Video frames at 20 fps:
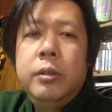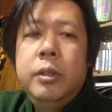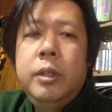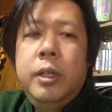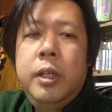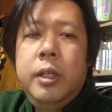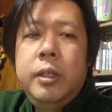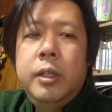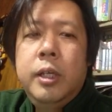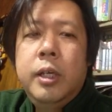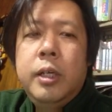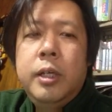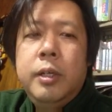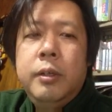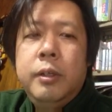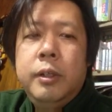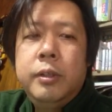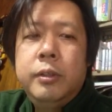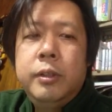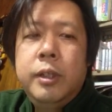でね、中
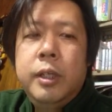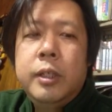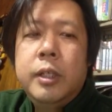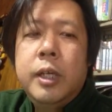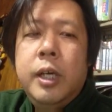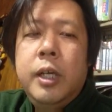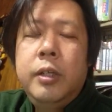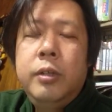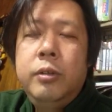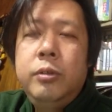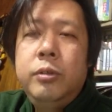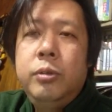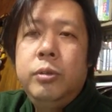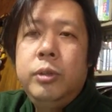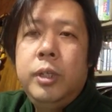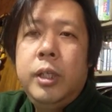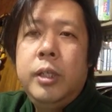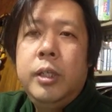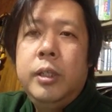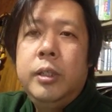にはですね、海流状
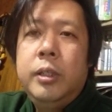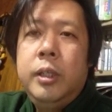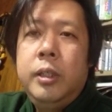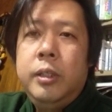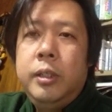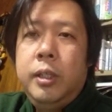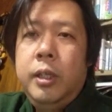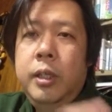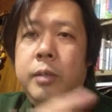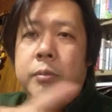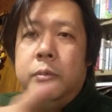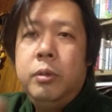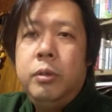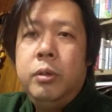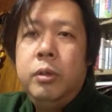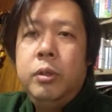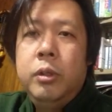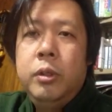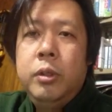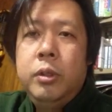態になっていて、も
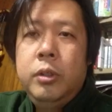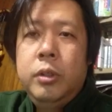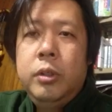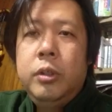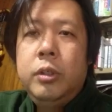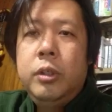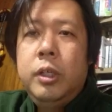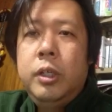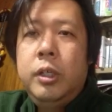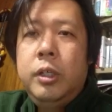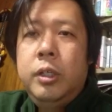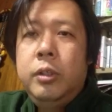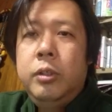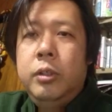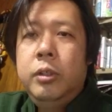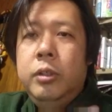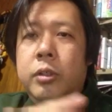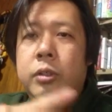う、